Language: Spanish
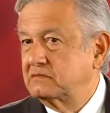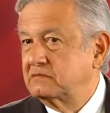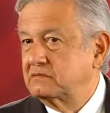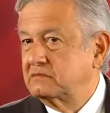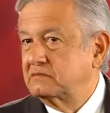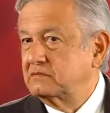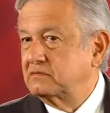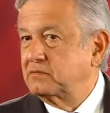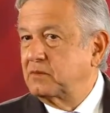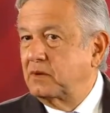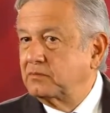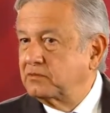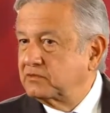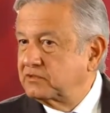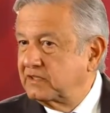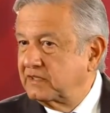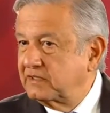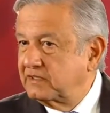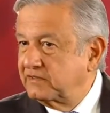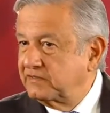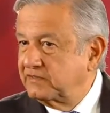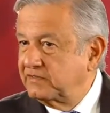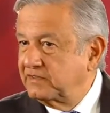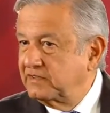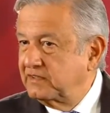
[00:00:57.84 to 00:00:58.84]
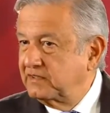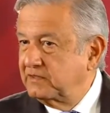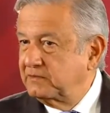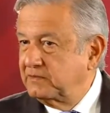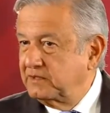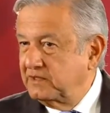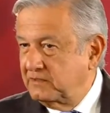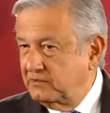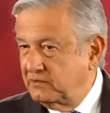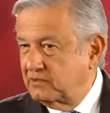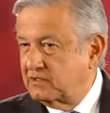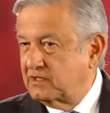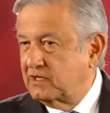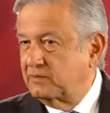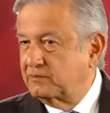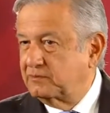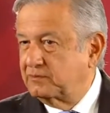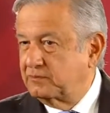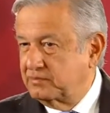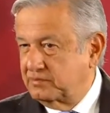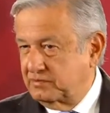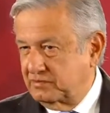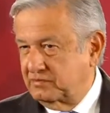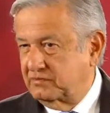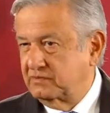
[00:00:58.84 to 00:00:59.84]
Vamos a definir bien los
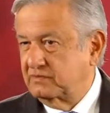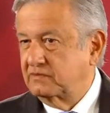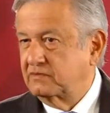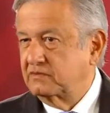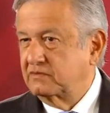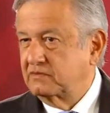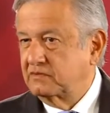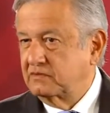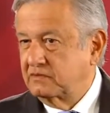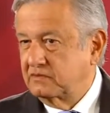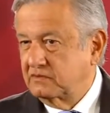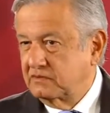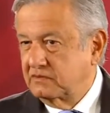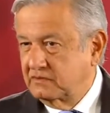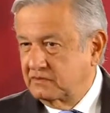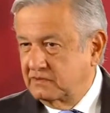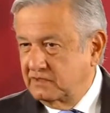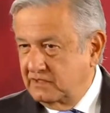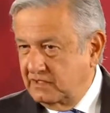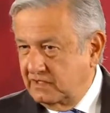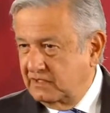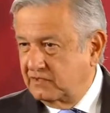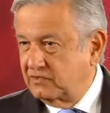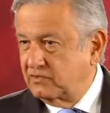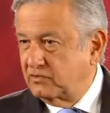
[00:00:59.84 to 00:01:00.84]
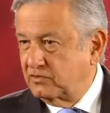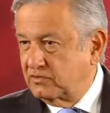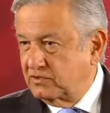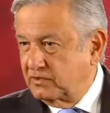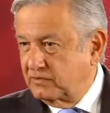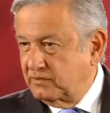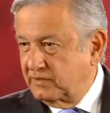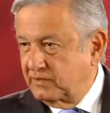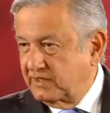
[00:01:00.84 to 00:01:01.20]
campos y esto se va a